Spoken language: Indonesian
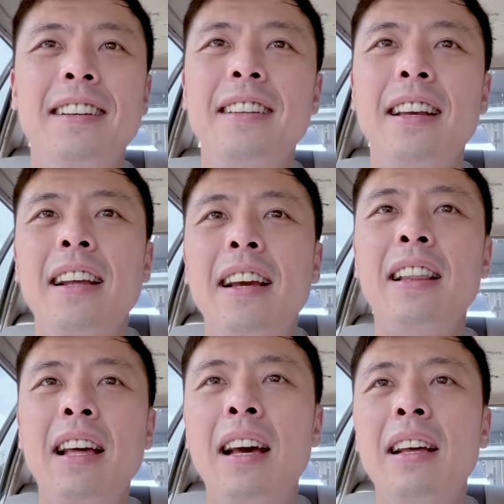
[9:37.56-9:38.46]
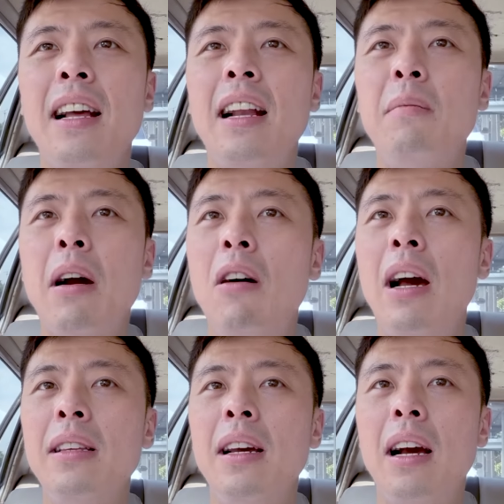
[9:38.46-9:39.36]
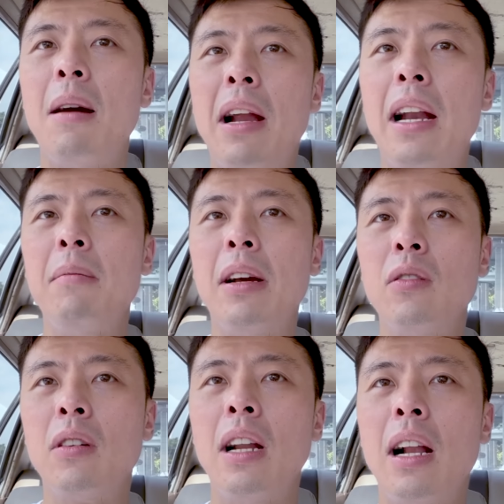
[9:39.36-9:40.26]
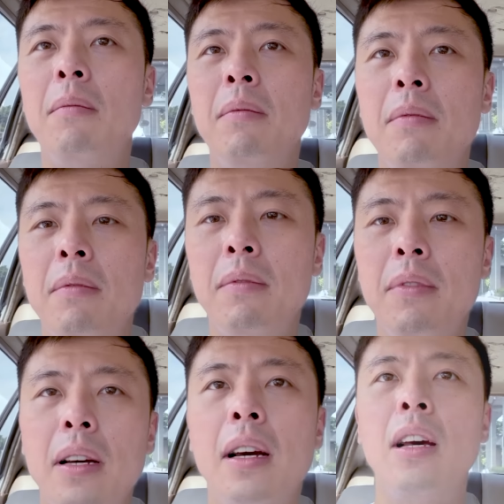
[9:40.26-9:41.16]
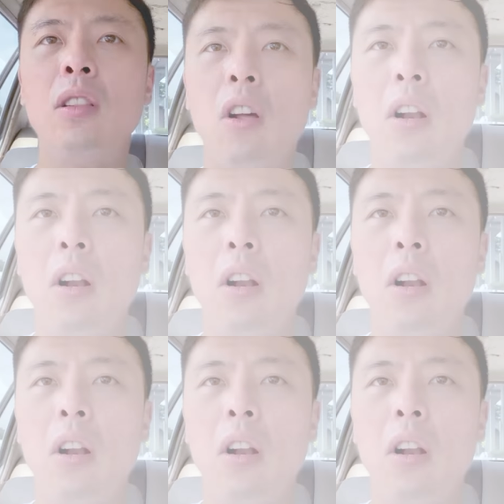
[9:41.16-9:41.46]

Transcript: jadi kita jalan bawah aja nggak berani masuk ke dalam uh, tol